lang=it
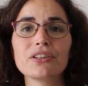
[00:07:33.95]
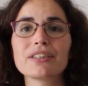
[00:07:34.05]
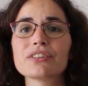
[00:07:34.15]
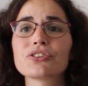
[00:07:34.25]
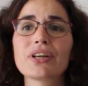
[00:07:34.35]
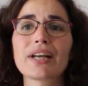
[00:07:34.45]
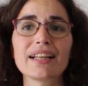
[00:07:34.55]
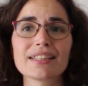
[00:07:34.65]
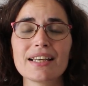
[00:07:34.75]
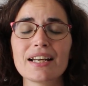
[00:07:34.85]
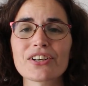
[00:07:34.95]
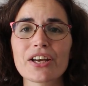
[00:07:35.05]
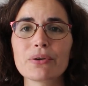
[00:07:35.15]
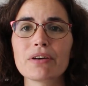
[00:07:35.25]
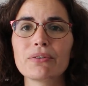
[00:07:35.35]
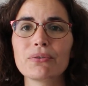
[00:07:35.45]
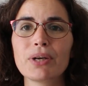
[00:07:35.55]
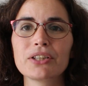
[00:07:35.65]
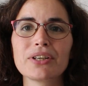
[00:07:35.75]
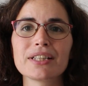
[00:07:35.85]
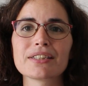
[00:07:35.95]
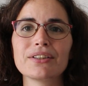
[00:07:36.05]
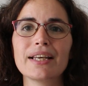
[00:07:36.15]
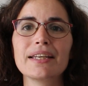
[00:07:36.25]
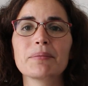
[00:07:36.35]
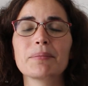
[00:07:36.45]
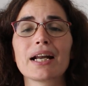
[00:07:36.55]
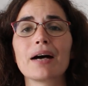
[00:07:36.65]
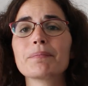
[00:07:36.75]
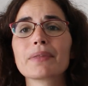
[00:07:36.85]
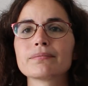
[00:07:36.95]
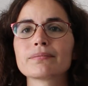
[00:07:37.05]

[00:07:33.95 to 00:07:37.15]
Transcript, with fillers: il tasto grazie lasciare una, una donazione libera.